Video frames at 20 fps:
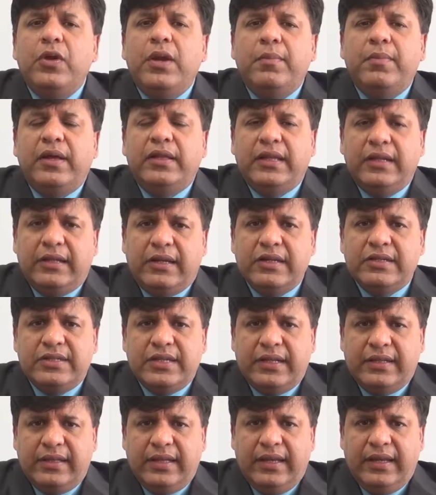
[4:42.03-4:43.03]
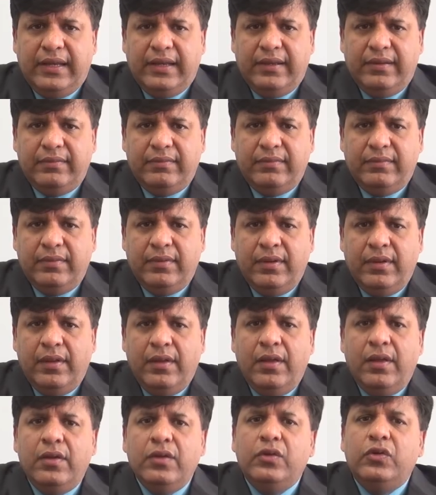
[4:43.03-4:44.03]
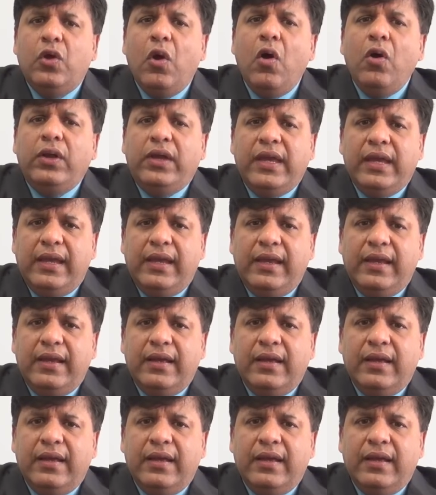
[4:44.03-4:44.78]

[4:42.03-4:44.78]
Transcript: पूरी मदद कर सकते हैं क्योंकि